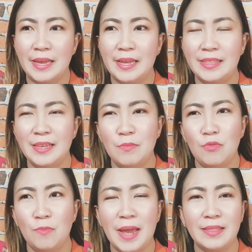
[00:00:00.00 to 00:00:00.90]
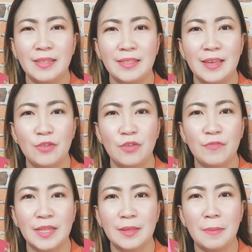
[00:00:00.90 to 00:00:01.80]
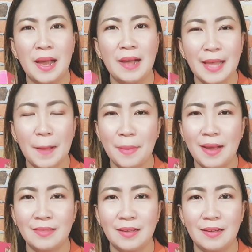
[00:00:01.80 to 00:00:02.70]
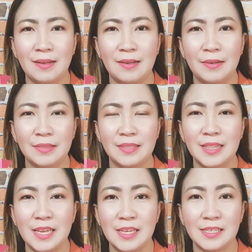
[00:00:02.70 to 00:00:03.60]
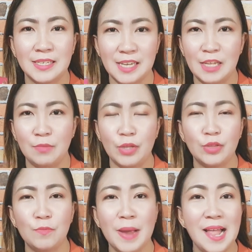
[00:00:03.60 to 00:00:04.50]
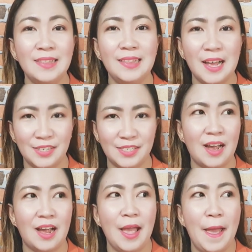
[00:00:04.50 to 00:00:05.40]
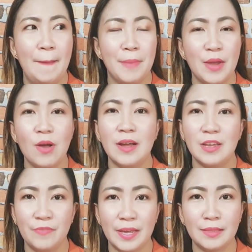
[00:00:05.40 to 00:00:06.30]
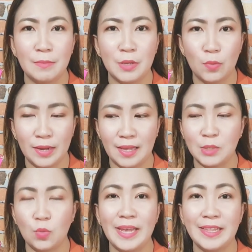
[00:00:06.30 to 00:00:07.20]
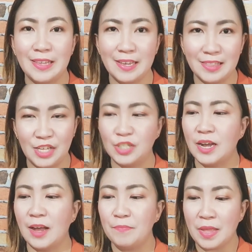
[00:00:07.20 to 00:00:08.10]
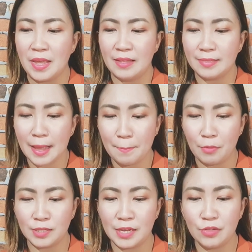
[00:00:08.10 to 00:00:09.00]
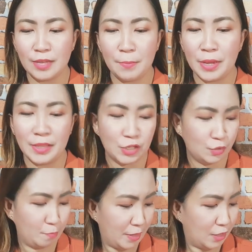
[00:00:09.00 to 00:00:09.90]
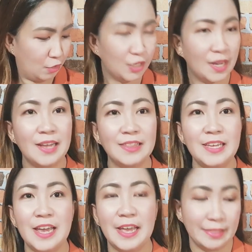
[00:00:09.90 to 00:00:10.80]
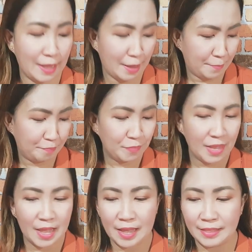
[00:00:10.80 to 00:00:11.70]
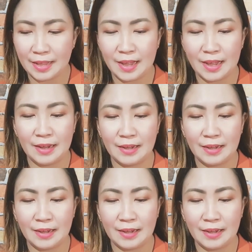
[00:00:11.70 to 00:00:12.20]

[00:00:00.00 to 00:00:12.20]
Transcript: hindi mo maintindihan yung effect ng ang tapang ng dating niya sa skin mo. Ito mild lang siya, pero ang effect naman wagas, whitening din siya. Tapos ayun nga, pwede pwede niyo siyang hatiin ng ng